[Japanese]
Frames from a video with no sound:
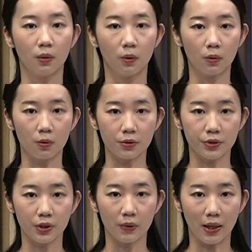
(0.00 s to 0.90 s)
報告
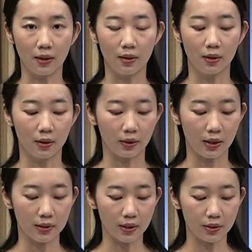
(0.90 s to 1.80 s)
書には
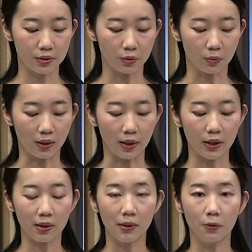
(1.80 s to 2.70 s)
経産省は外
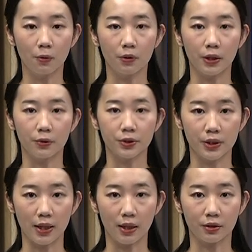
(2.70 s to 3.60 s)
為法を利用し
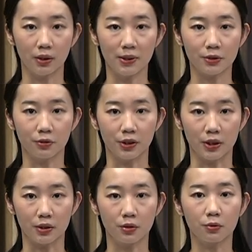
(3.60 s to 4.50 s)
てアクティビストに
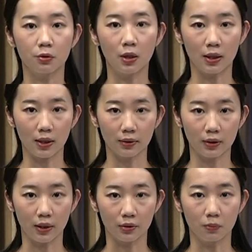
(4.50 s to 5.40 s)
接触を図っ
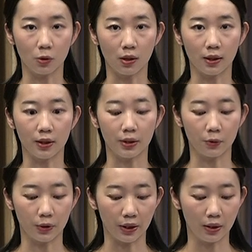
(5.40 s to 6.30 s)
たとも書かれて
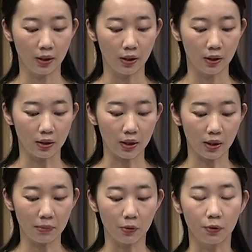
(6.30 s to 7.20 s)
おり外
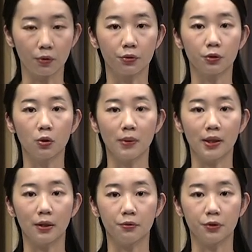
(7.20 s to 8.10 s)
為法の不透明
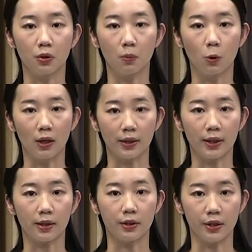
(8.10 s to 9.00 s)
な運用も明
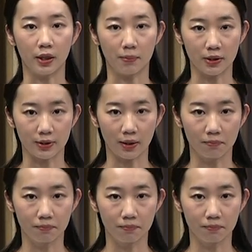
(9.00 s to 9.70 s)
らかになりました